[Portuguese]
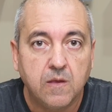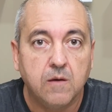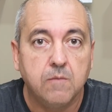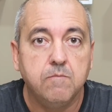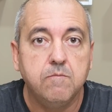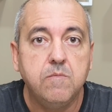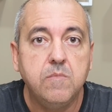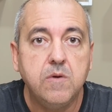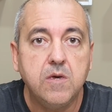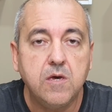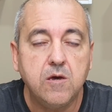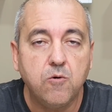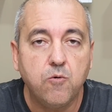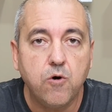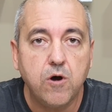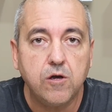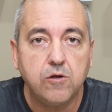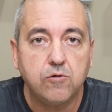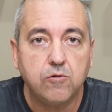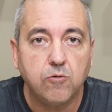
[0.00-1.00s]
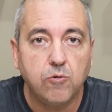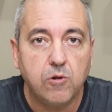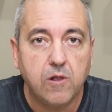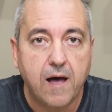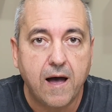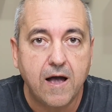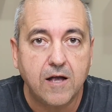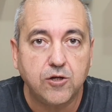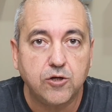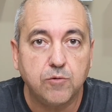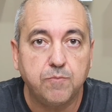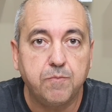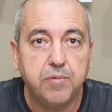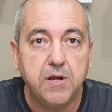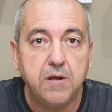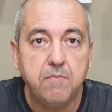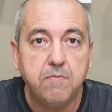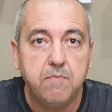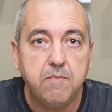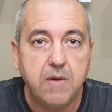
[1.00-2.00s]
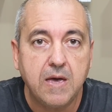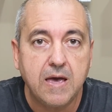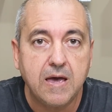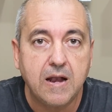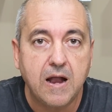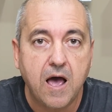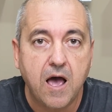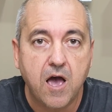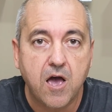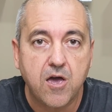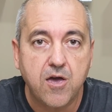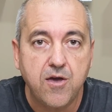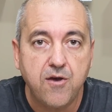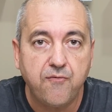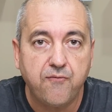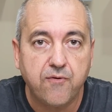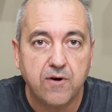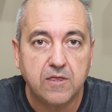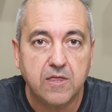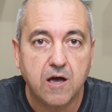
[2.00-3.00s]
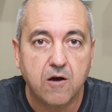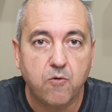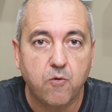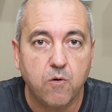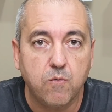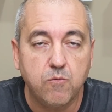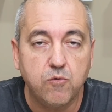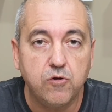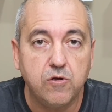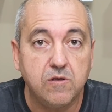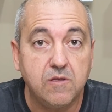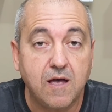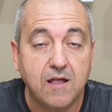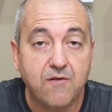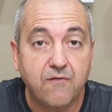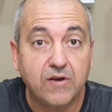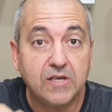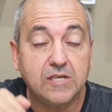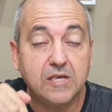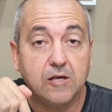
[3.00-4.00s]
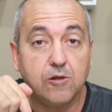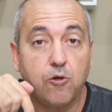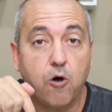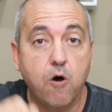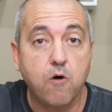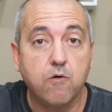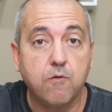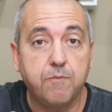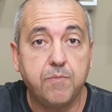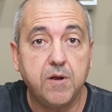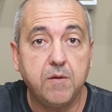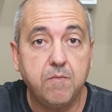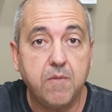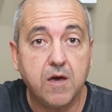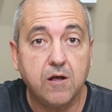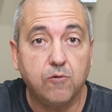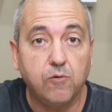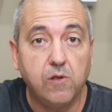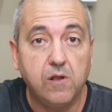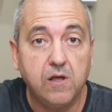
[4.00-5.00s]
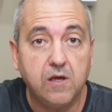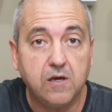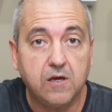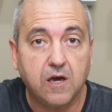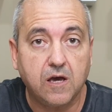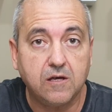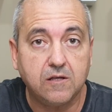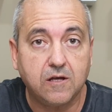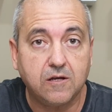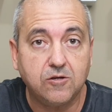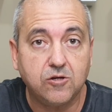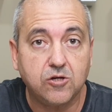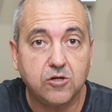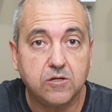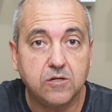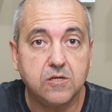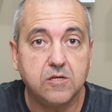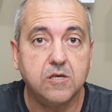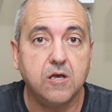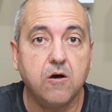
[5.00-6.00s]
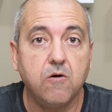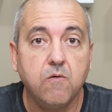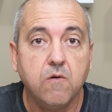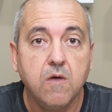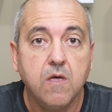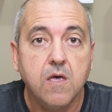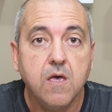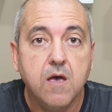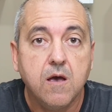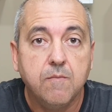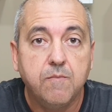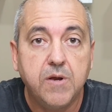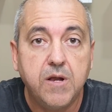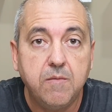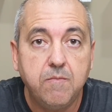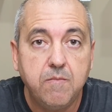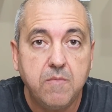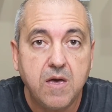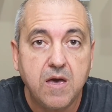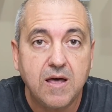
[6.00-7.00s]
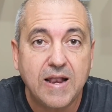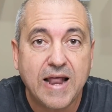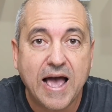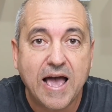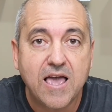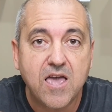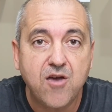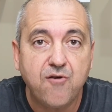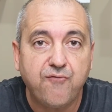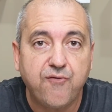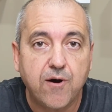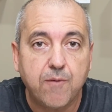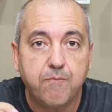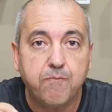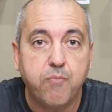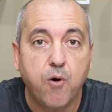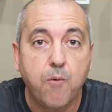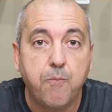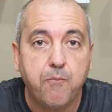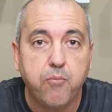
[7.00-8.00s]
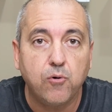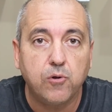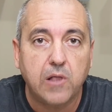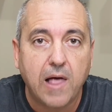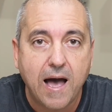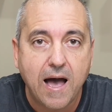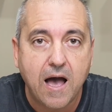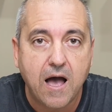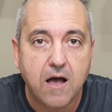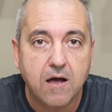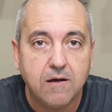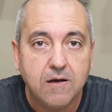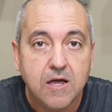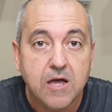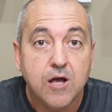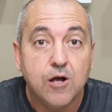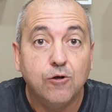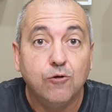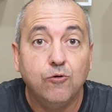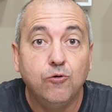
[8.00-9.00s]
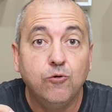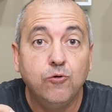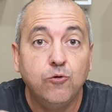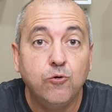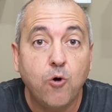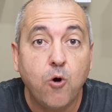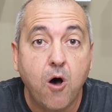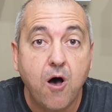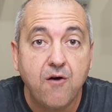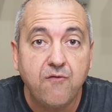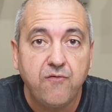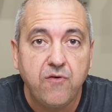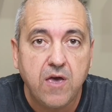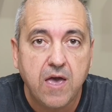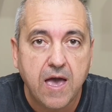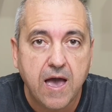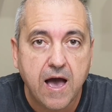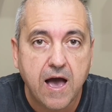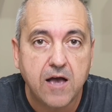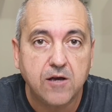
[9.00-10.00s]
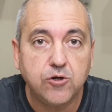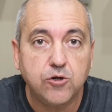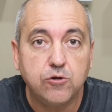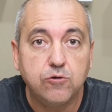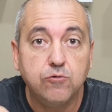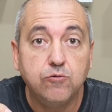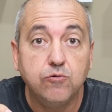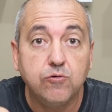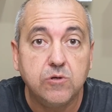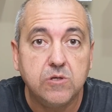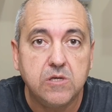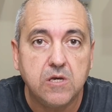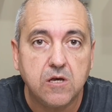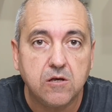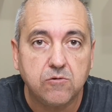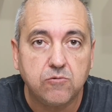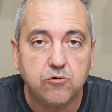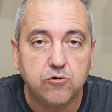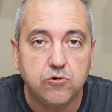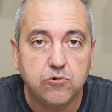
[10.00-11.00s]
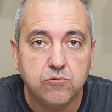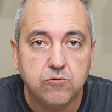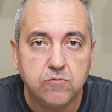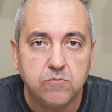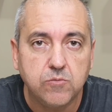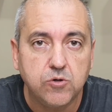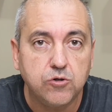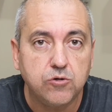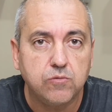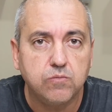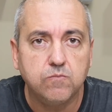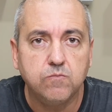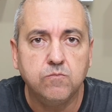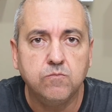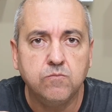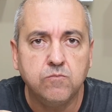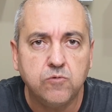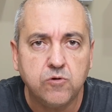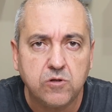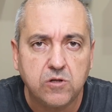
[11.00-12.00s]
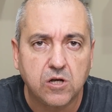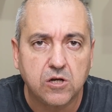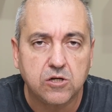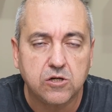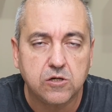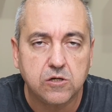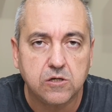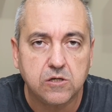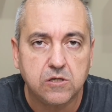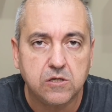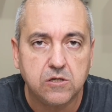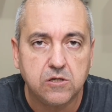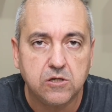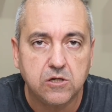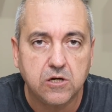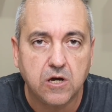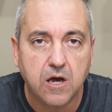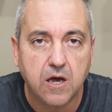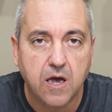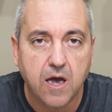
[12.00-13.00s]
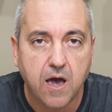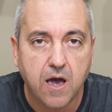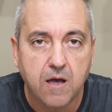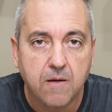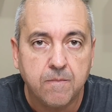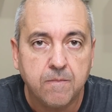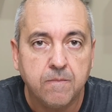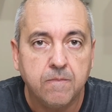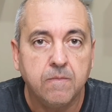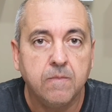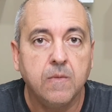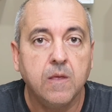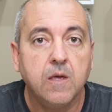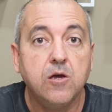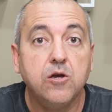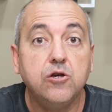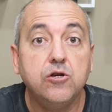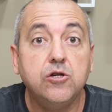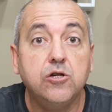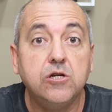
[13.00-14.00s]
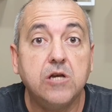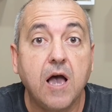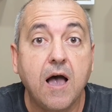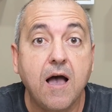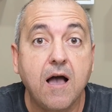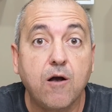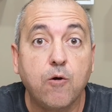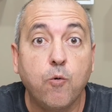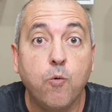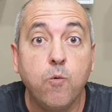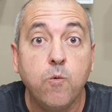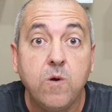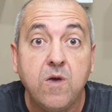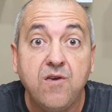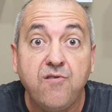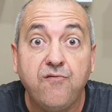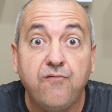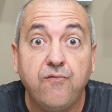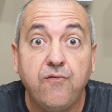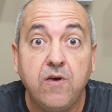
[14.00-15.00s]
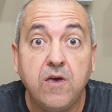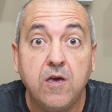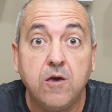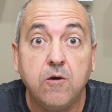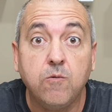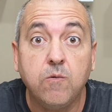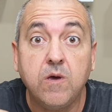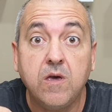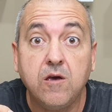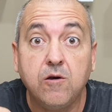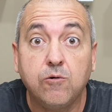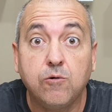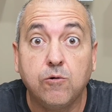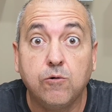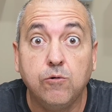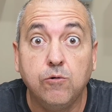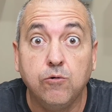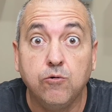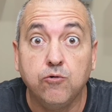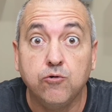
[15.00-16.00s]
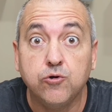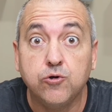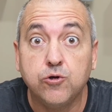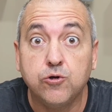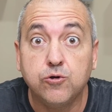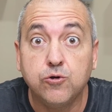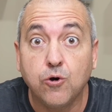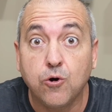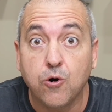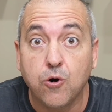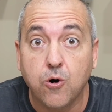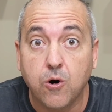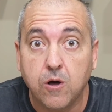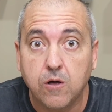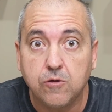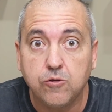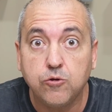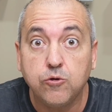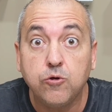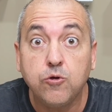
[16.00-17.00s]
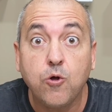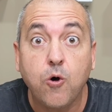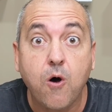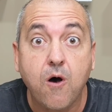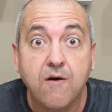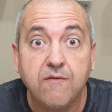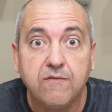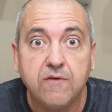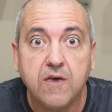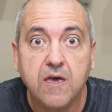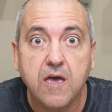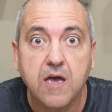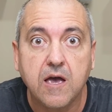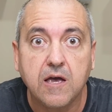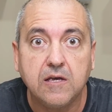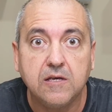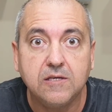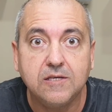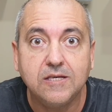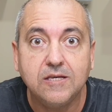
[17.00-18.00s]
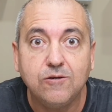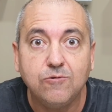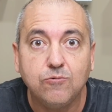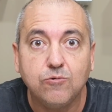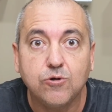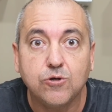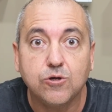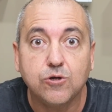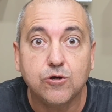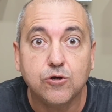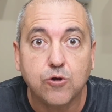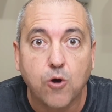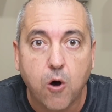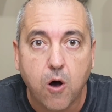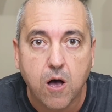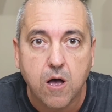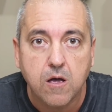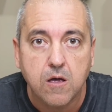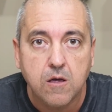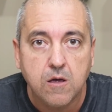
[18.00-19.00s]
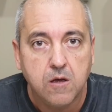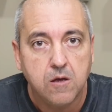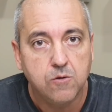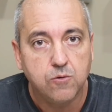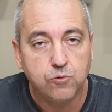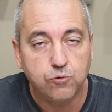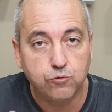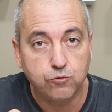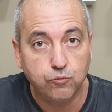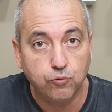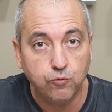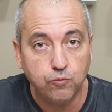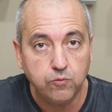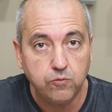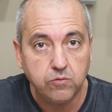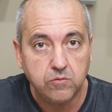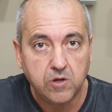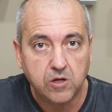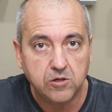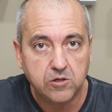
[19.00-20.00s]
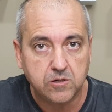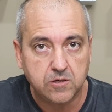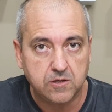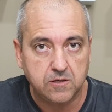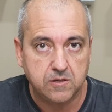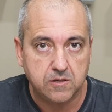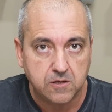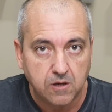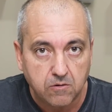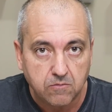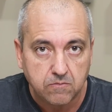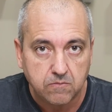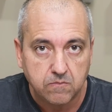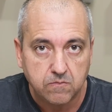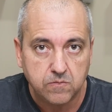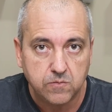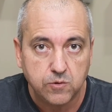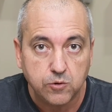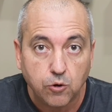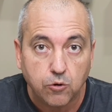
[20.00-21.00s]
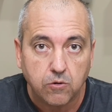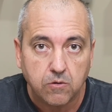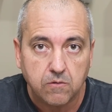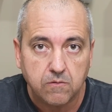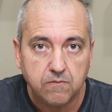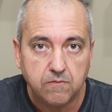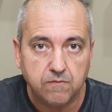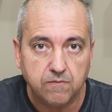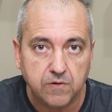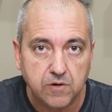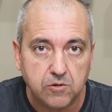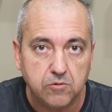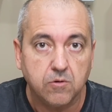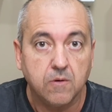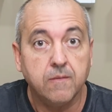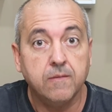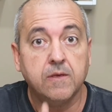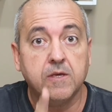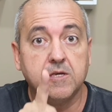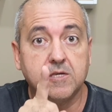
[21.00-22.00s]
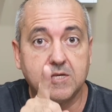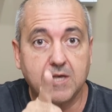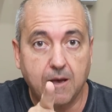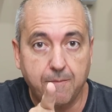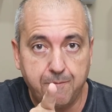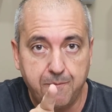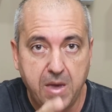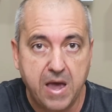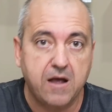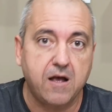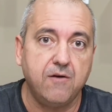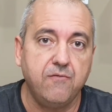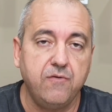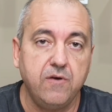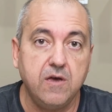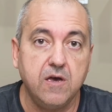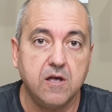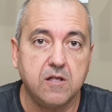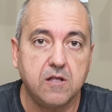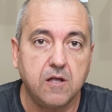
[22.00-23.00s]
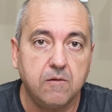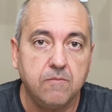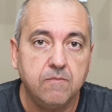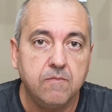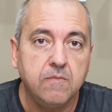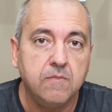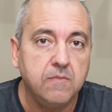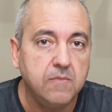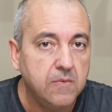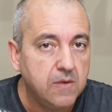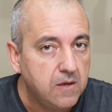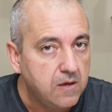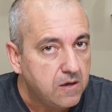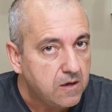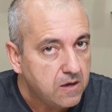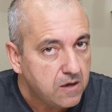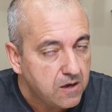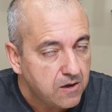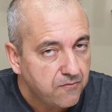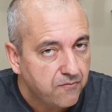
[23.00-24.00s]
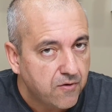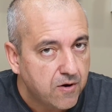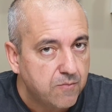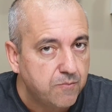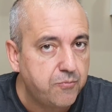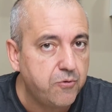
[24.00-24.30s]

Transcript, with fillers: 1008 Light primeira rifa da comunidade, vai ser logo o primeiro link aí na descrição, primeira rifa popular, R$ reais, 200 números, muita chance de ganhar, já com envio incluso, R$ reaisinhos só tudo na descrição do vídeo. Sapeca a vinheta e vamos